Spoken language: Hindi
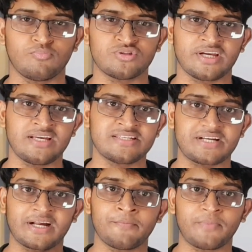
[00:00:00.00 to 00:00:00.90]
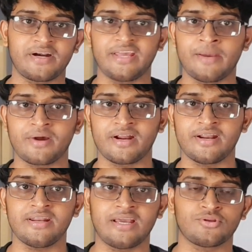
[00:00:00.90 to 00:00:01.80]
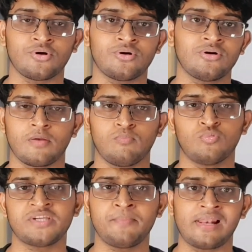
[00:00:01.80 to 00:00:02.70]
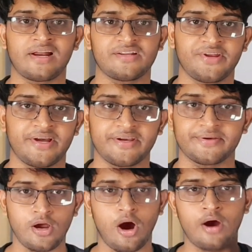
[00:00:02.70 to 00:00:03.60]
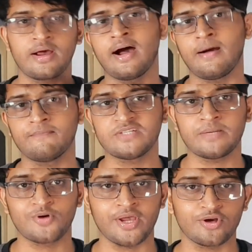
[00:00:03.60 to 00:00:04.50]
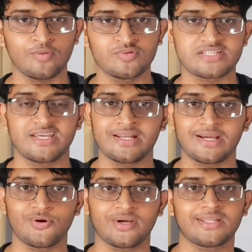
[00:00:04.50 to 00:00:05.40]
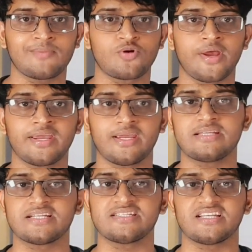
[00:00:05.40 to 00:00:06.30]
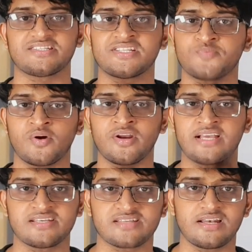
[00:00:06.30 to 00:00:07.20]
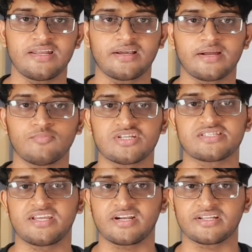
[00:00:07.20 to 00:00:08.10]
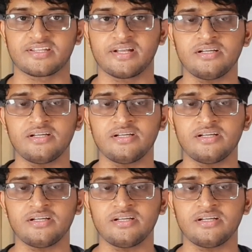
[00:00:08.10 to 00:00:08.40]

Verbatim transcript: मुझे इंस्टाग्राम पर डीएम करना है नहीं तो मुझे मेल कर देना है और हाँ आप जब ड्राइंग को मुझे सेंड करोगे तब ड्राइंग के नीचे जस्टिस फॉर एस एस लिख कर मुझे सेंड कर देना